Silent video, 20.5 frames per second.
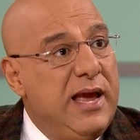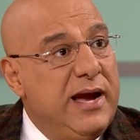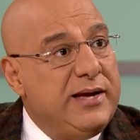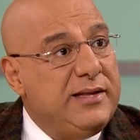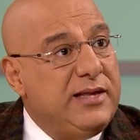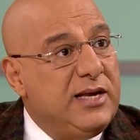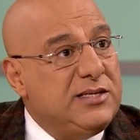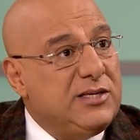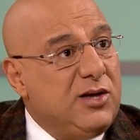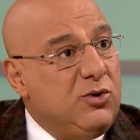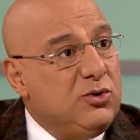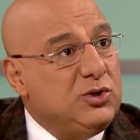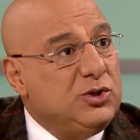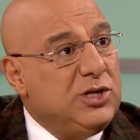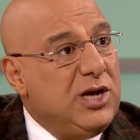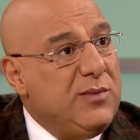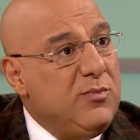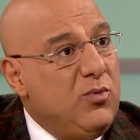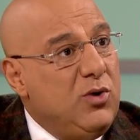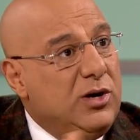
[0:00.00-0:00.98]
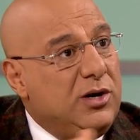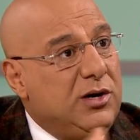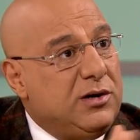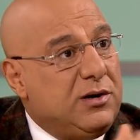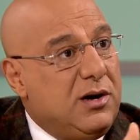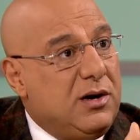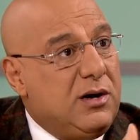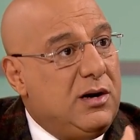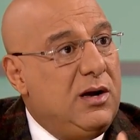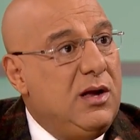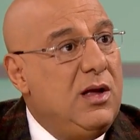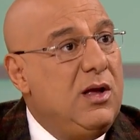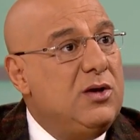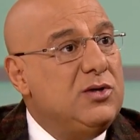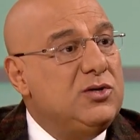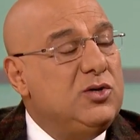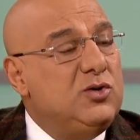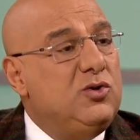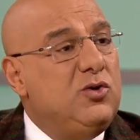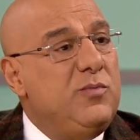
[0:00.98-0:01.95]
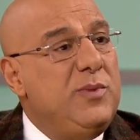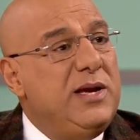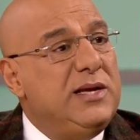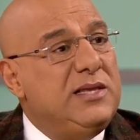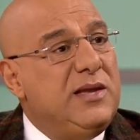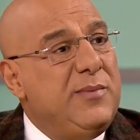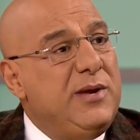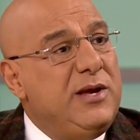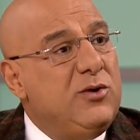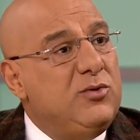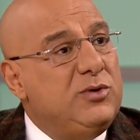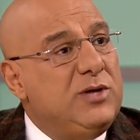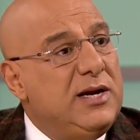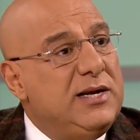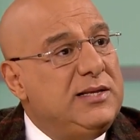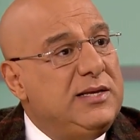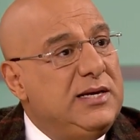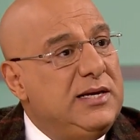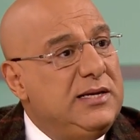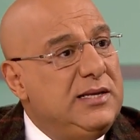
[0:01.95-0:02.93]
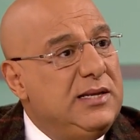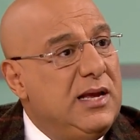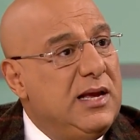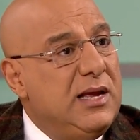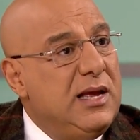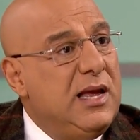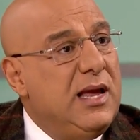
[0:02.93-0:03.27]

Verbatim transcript: اكتسحوا الشام والعراق 638